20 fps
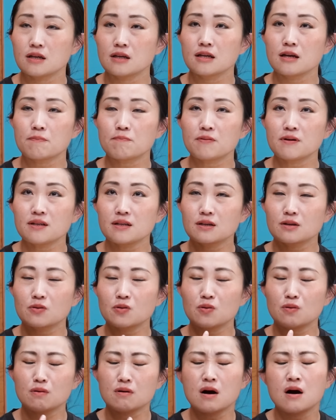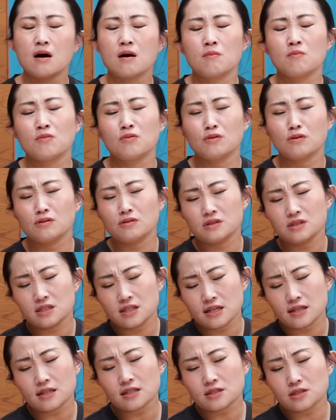え、やっぱりこうああもう
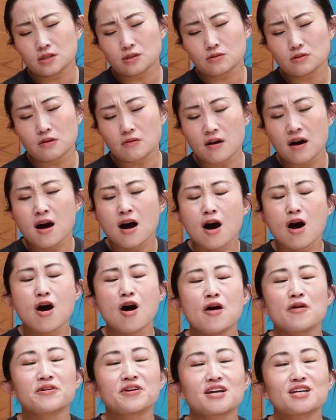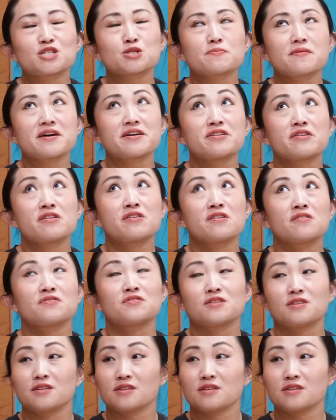イライラするわ、あ gets my nerve